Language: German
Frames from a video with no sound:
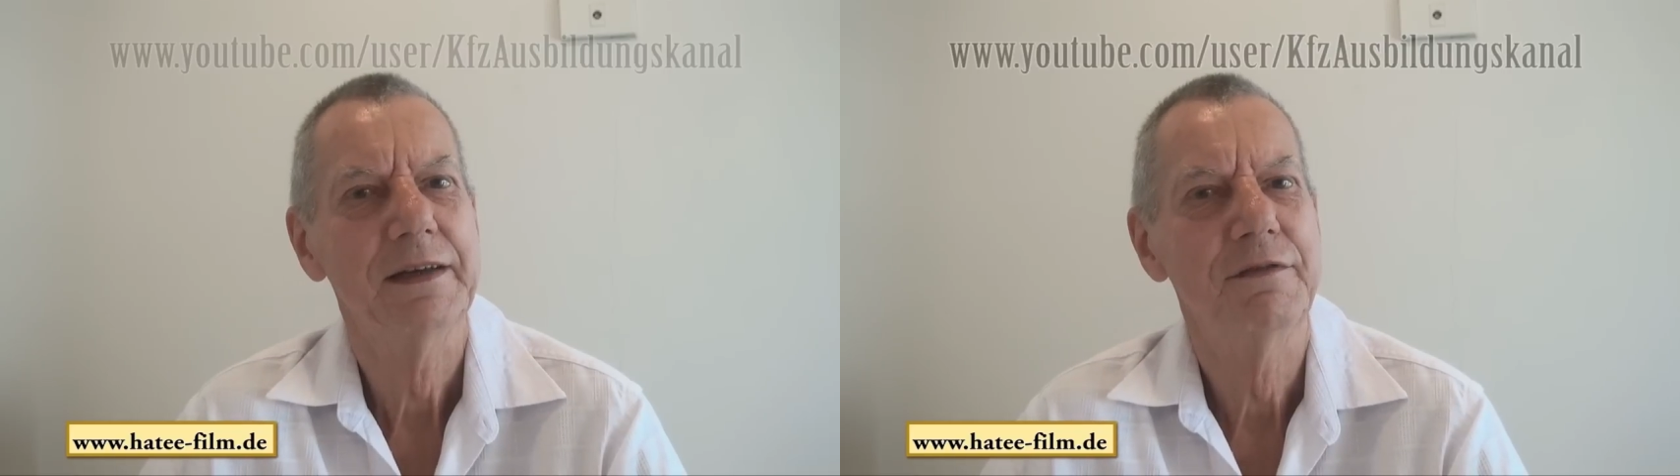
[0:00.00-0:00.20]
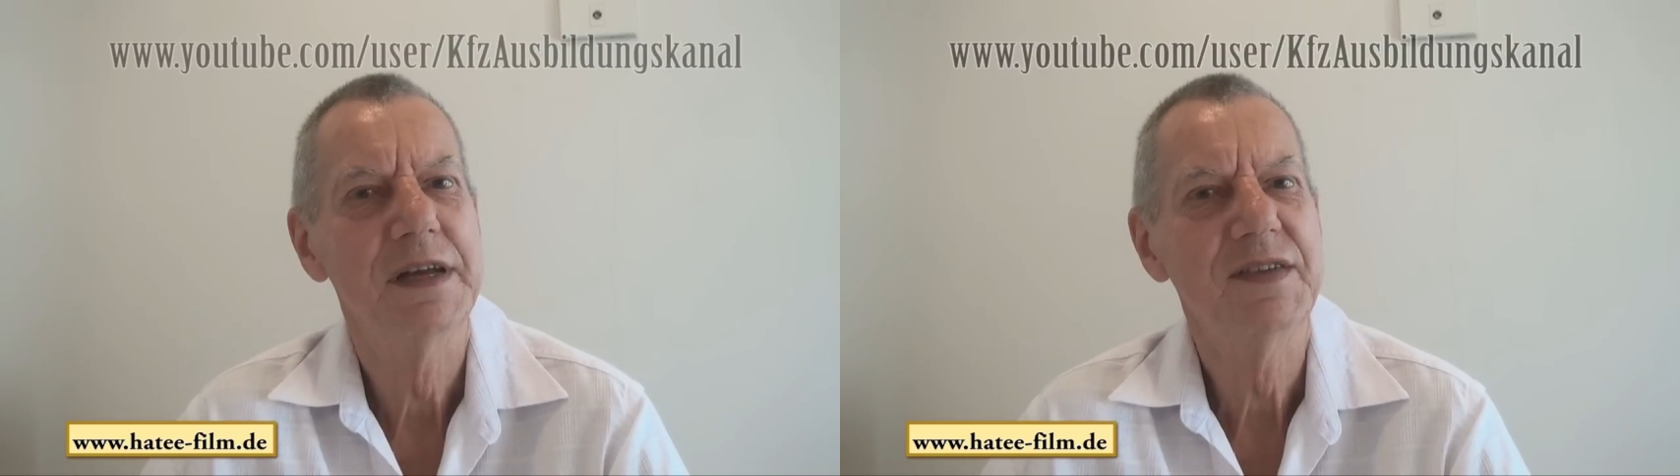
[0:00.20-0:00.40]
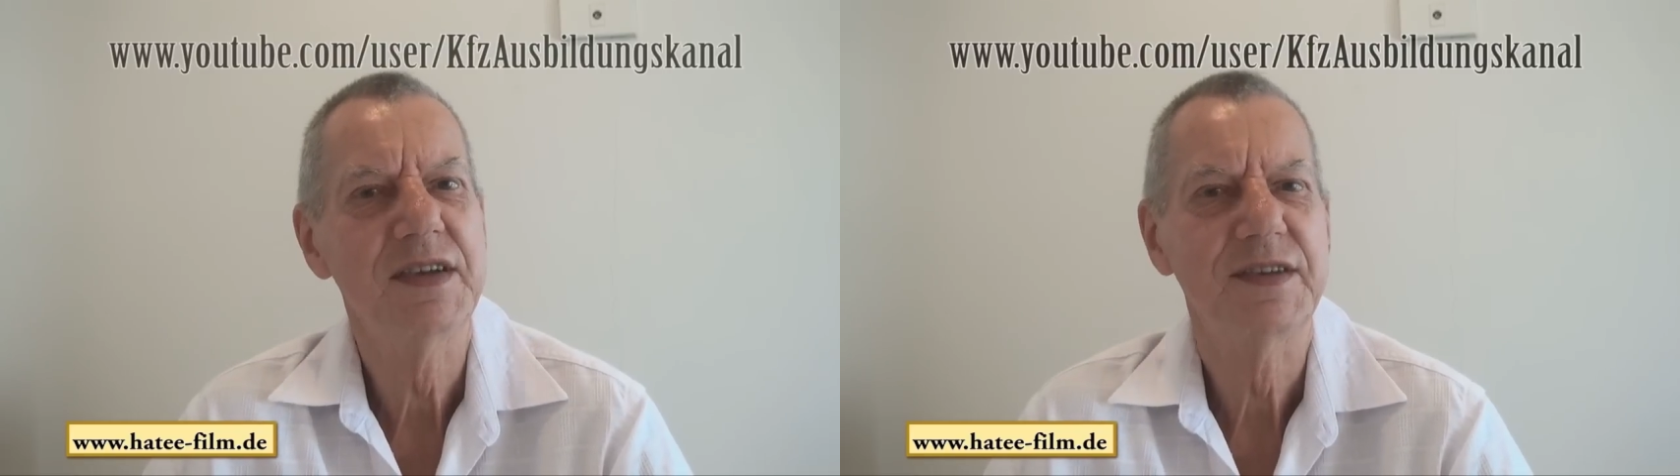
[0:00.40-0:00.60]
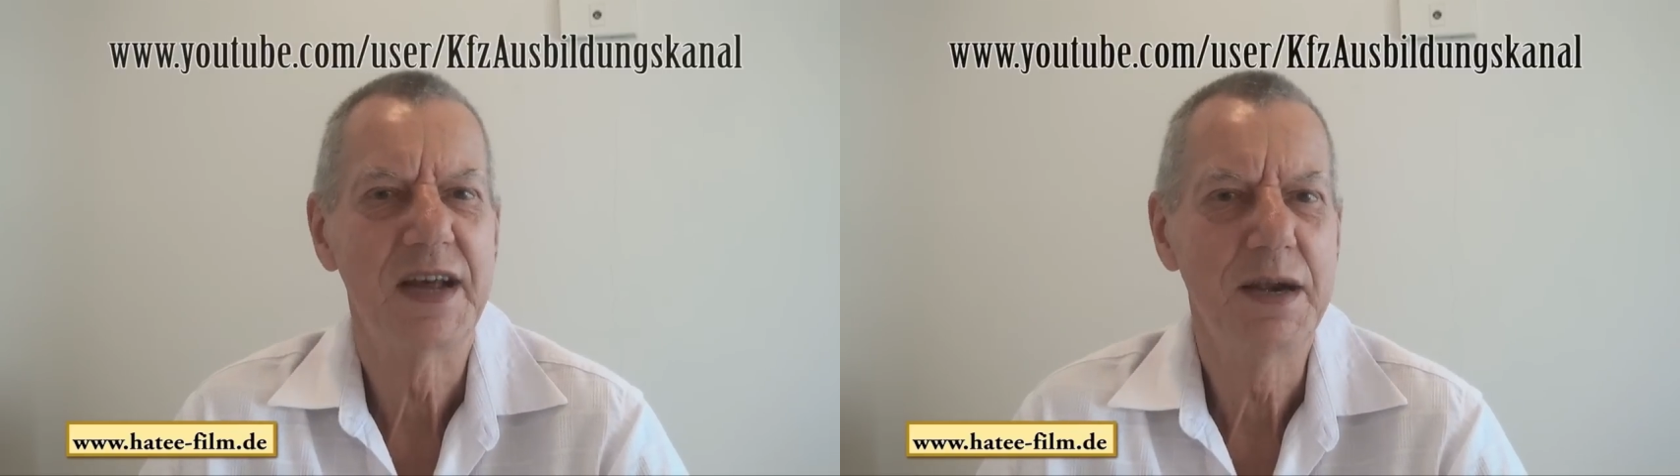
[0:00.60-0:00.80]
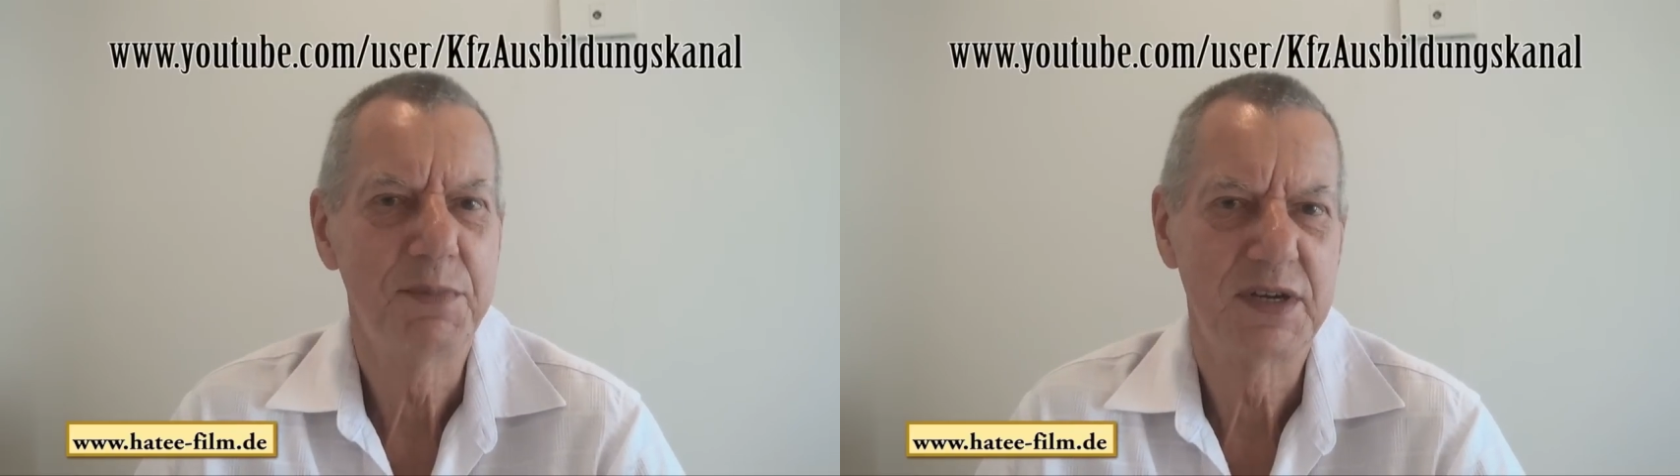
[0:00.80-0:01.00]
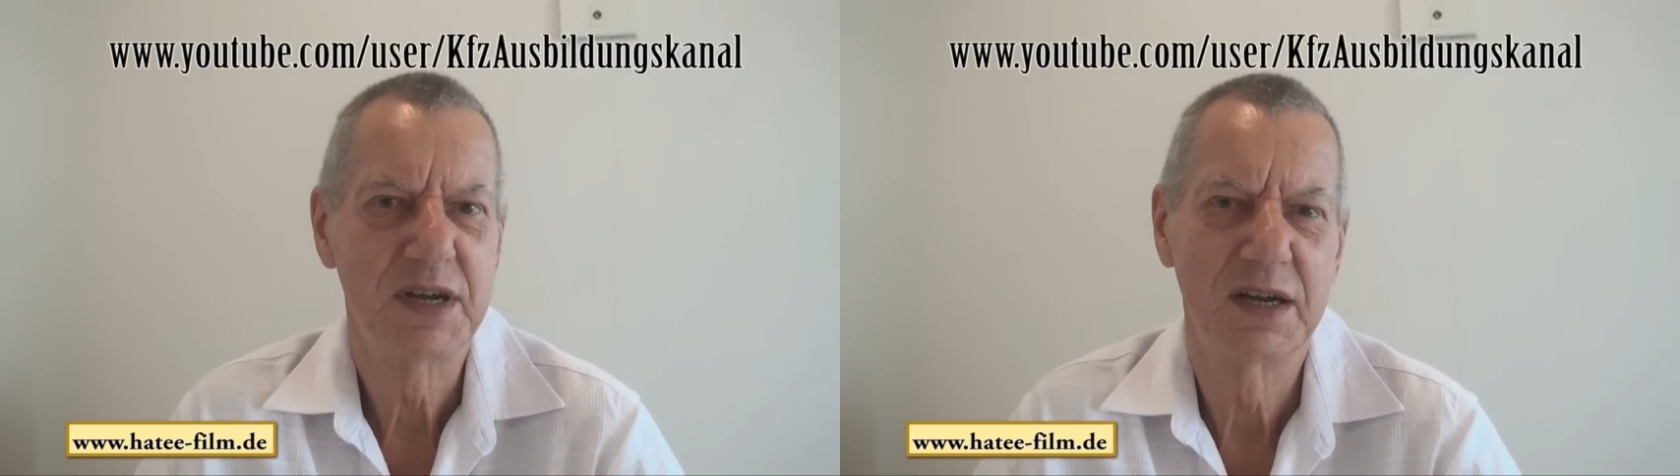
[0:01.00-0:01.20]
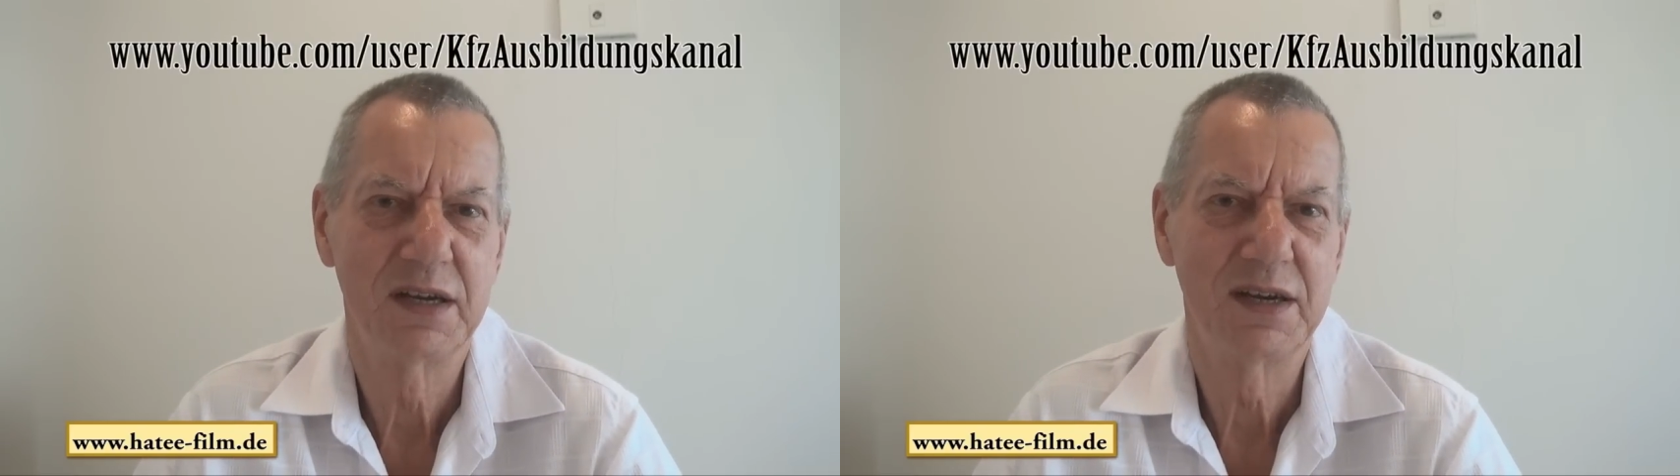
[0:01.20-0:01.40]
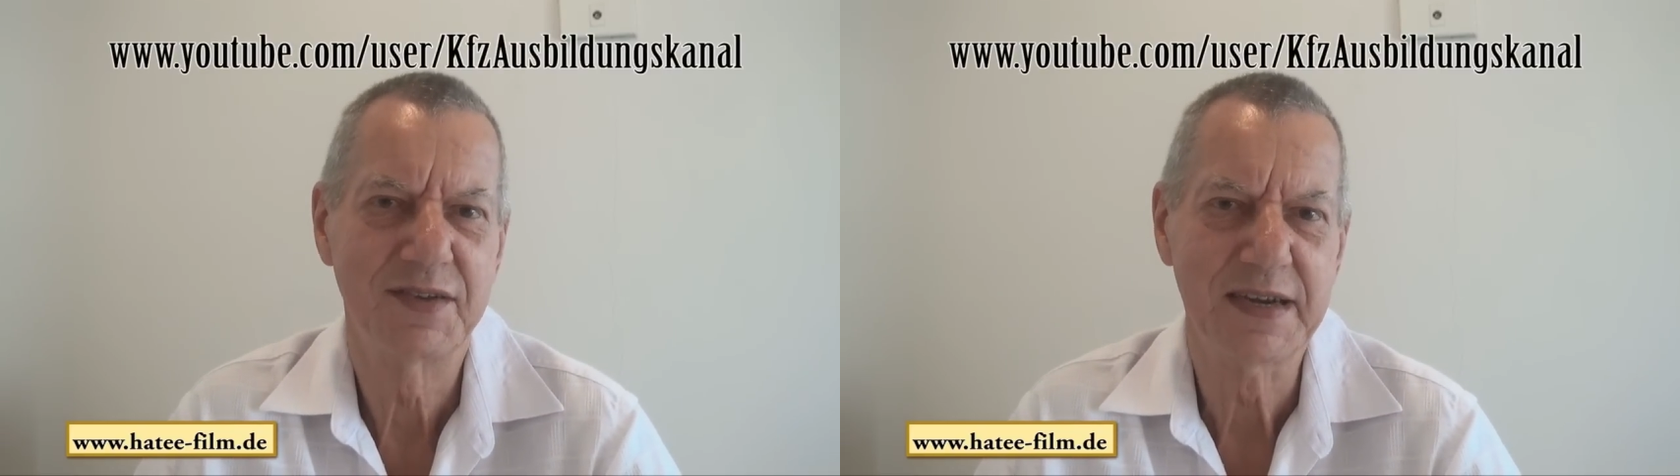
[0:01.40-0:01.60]
Wenn Sie selbst
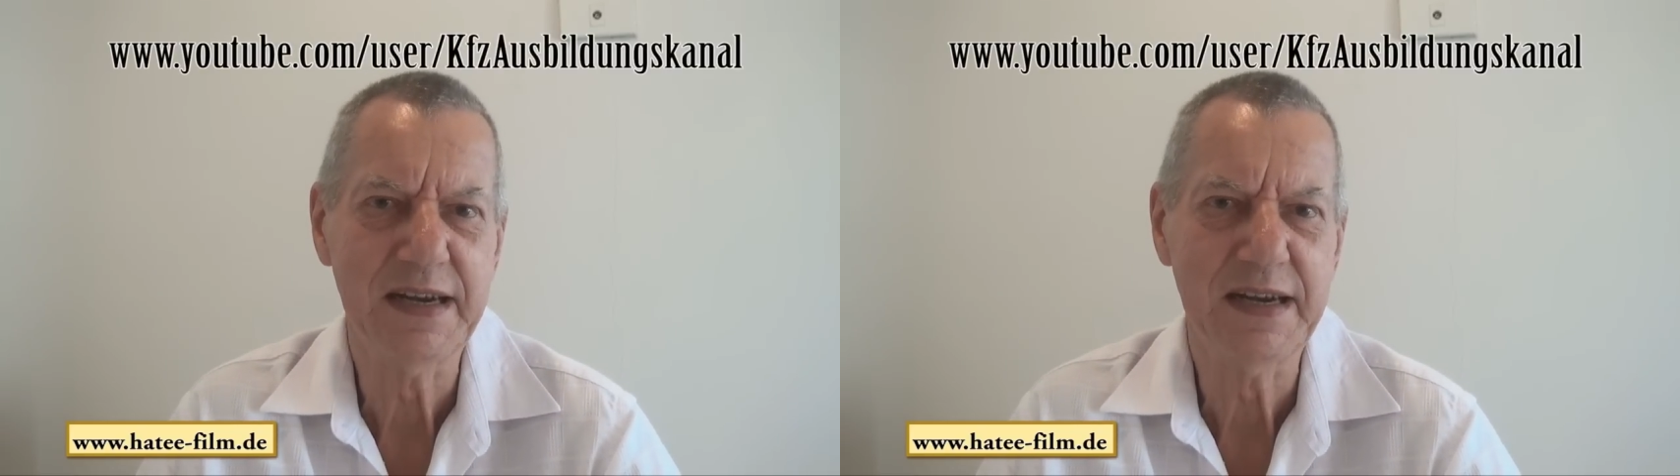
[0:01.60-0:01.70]
das